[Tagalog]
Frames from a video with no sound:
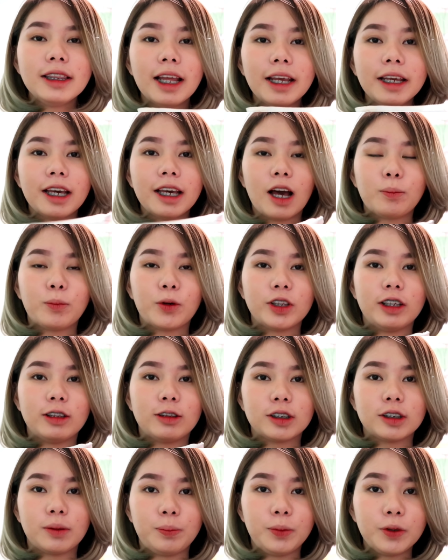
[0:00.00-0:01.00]
Unlike nga po
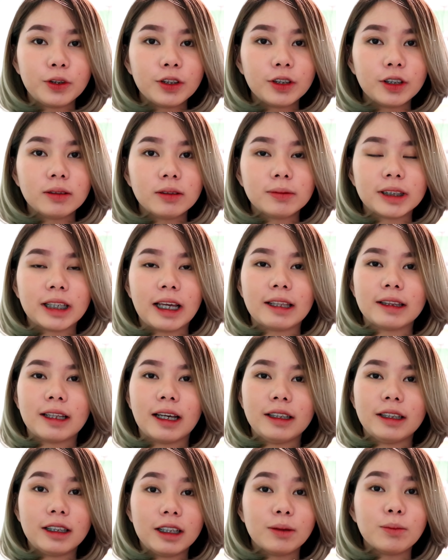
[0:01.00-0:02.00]
dito sa beauty term set na
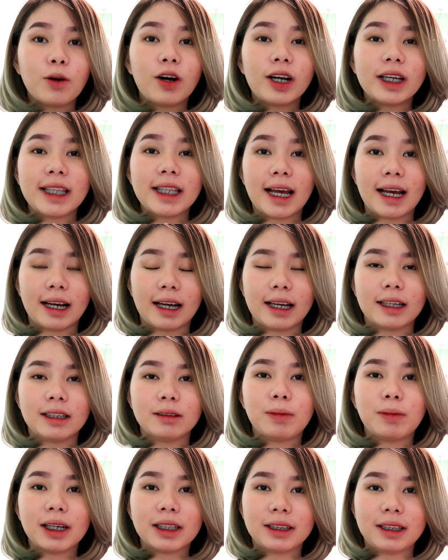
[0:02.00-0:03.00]
hindi mo
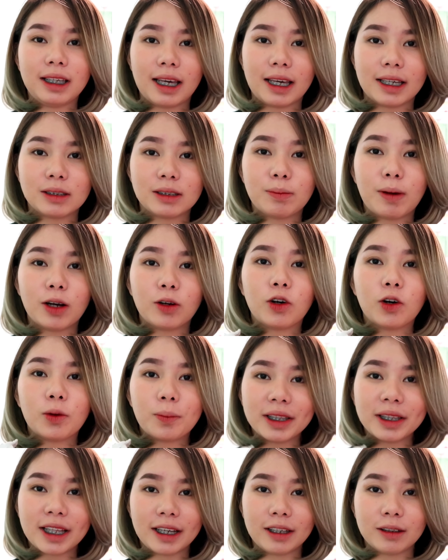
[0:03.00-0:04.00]
kailangan magtiis bago
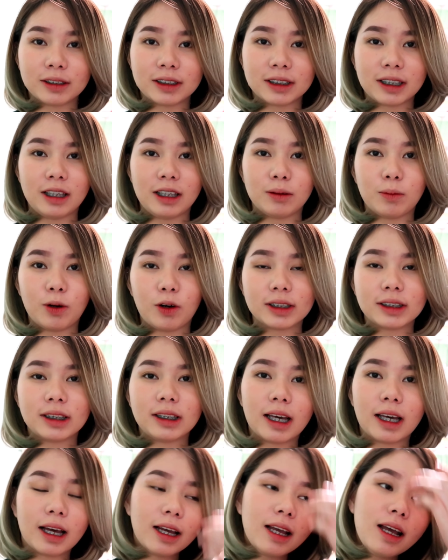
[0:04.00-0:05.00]
gumanda yung skin mo
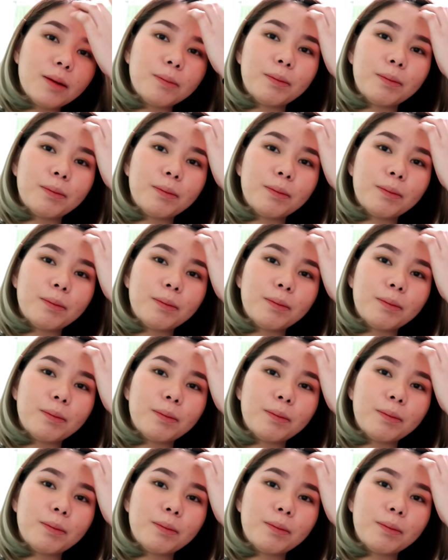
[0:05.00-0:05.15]
kasi nga